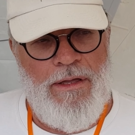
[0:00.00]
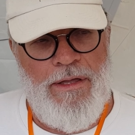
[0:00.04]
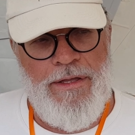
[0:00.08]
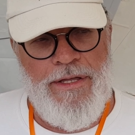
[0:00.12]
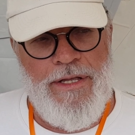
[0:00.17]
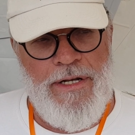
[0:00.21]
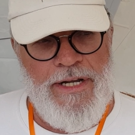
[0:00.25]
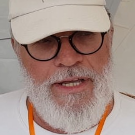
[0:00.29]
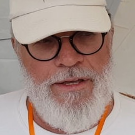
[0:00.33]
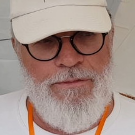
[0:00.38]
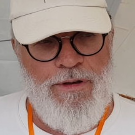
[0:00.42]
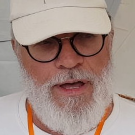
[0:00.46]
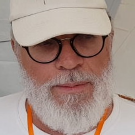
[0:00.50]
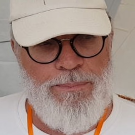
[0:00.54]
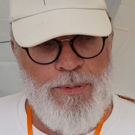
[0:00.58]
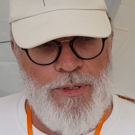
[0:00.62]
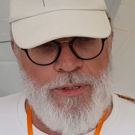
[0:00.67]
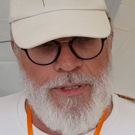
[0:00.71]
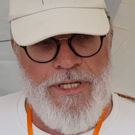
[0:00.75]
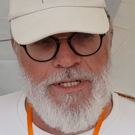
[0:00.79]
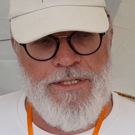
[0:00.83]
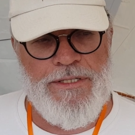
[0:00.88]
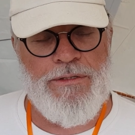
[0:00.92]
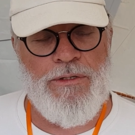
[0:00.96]
et les
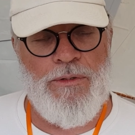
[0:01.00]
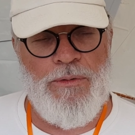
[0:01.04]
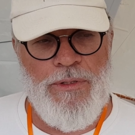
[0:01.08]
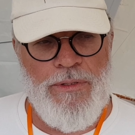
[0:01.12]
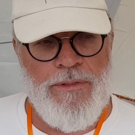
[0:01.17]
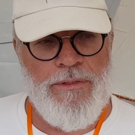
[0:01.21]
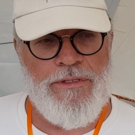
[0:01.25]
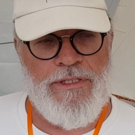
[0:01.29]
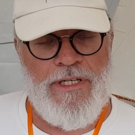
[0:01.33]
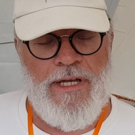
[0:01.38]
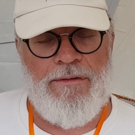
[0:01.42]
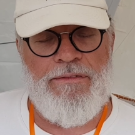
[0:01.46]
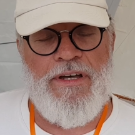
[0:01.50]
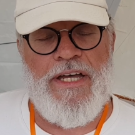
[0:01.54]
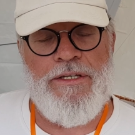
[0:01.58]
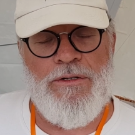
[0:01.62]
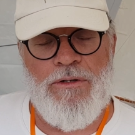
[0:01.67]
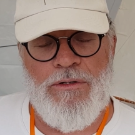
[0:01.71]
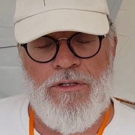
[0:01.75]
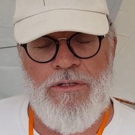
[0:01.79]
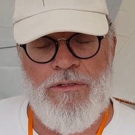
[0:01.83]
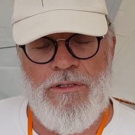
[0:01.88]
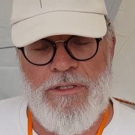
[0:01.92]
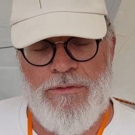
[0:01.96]
vaporistes, eux, travaillent
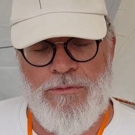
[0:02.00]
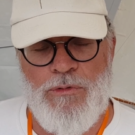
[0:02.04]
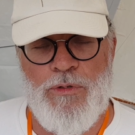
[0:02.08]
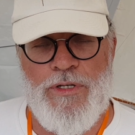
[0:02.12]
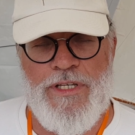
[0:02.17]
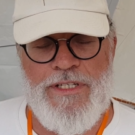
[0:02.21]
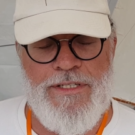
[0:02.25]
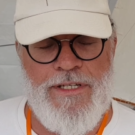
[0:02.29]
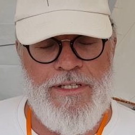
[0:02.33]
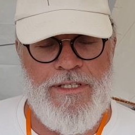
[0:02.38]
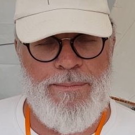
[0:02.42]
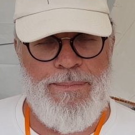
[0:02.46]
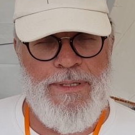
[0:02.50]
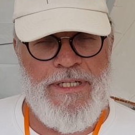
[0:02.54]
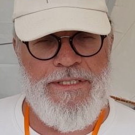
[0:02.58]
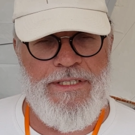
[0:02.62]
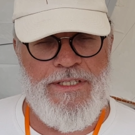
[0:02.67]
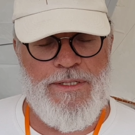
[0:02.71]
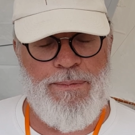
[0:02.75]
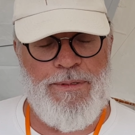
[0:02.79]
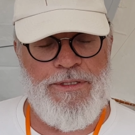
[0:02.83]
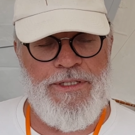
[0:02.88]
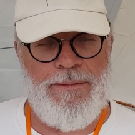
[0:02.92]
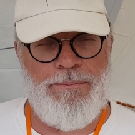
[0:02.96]
encore donc ils n'étaient pas
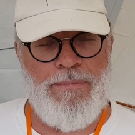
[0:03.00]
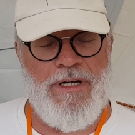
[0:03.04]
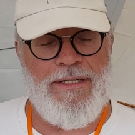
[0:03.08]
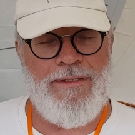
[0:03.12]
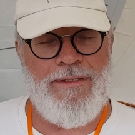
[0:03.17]
disponibles.